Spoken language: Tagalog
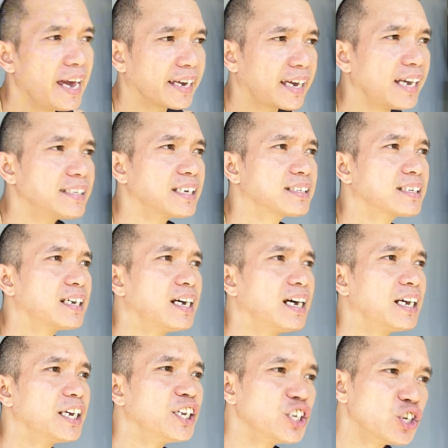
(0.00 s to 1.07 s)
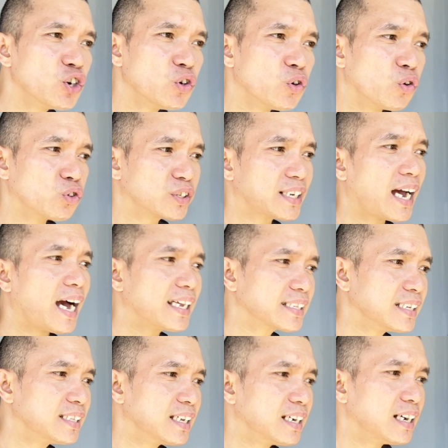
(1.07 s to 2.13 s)
kaysa sa inyo o sa
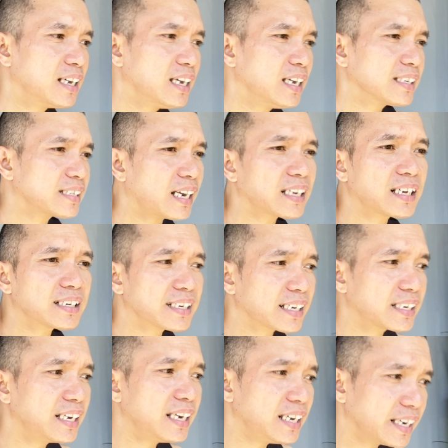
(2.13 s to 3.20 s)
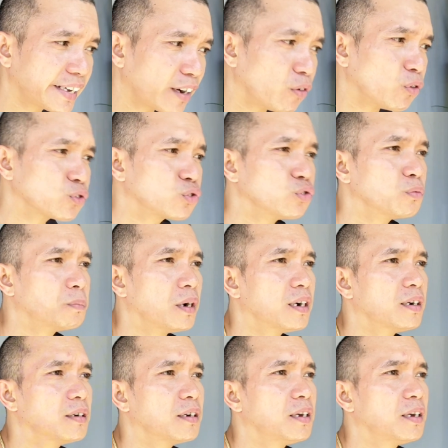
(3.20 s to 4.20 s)
atin na talagang naghihikaos upang